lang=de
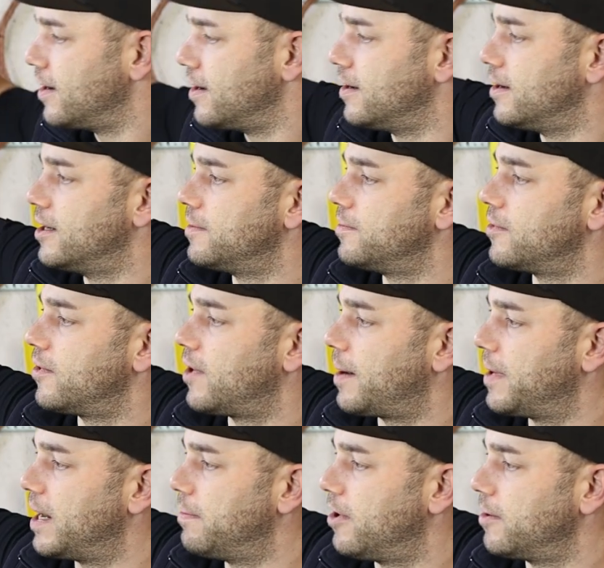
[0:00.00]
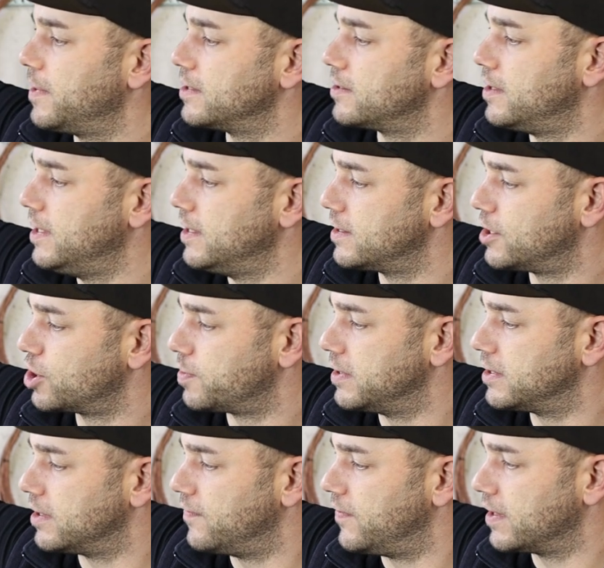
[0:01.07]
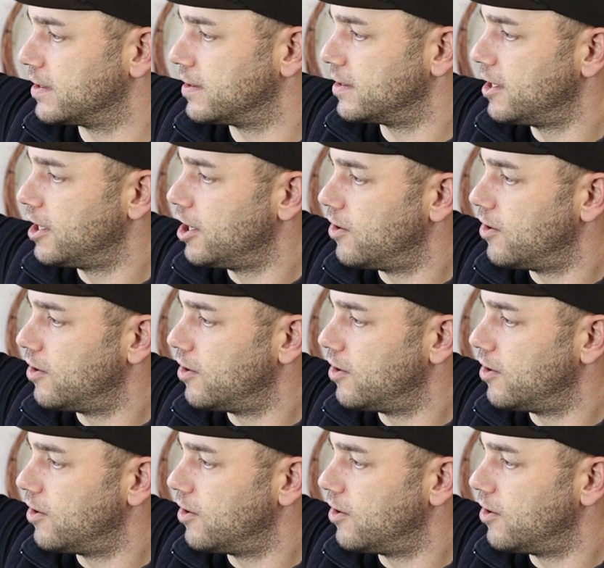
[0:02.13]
Äh, aber der Baum, der soll hier seine Spitze entwickeln.